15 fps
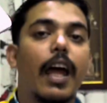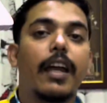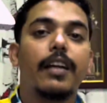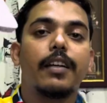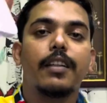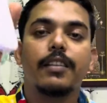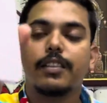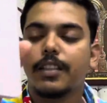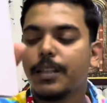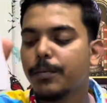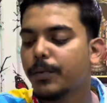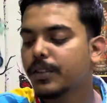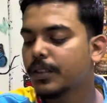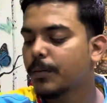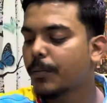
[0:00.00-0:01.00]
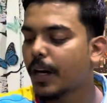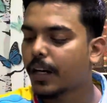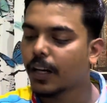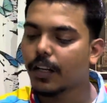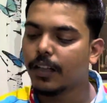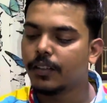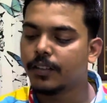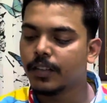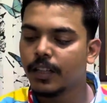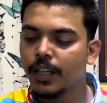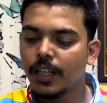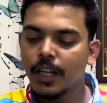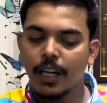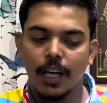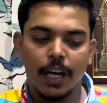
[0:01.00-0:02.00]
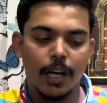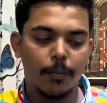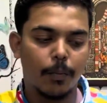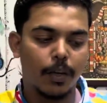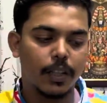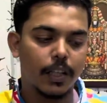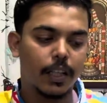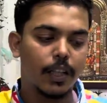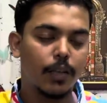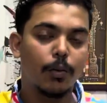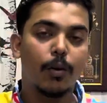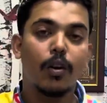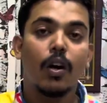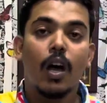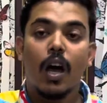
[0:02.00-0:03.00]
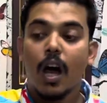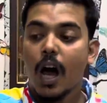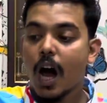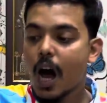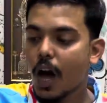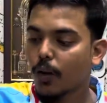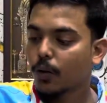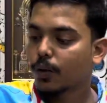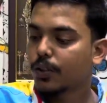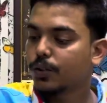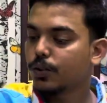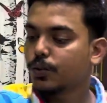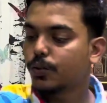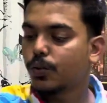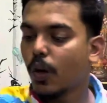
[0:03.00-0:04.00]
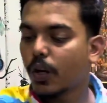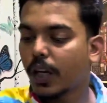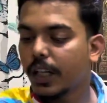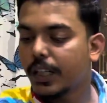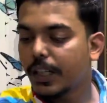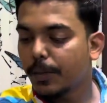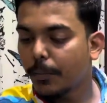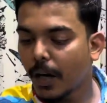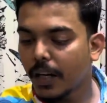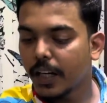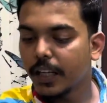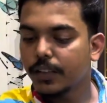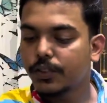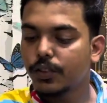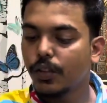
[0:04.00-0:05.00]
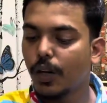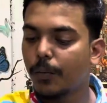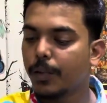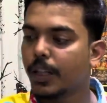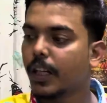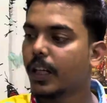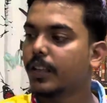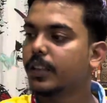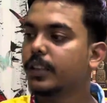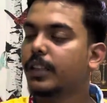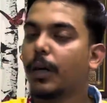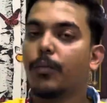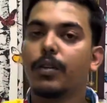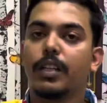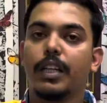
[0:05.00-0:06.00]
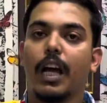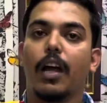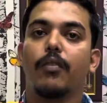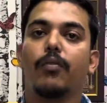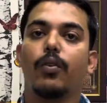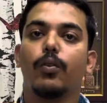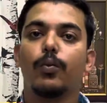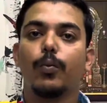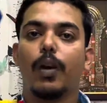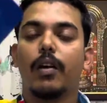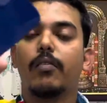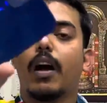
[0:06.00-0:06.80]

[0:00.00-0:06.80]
নাইনটি থ্রি পার্সেন্ট ব্যাটারি এরপরে দেখিয়ে দেবো আরো কিছু স্টকের ডিমান্ড এসেছিল আমাদের কাছে যেমন কি আইফোন টুয়েলভ